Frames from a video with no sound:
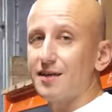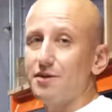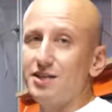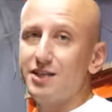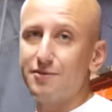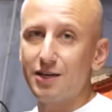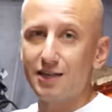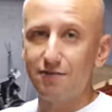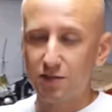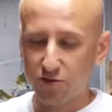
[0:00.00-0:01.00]
замене
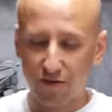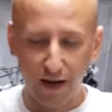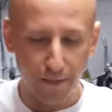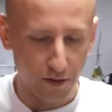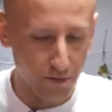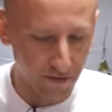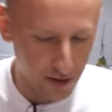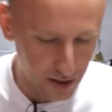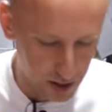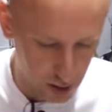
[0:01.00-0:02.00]
ремня навесного
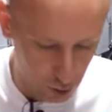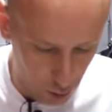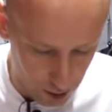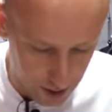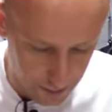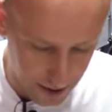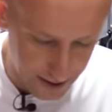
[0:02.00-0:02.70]
оборудования стоит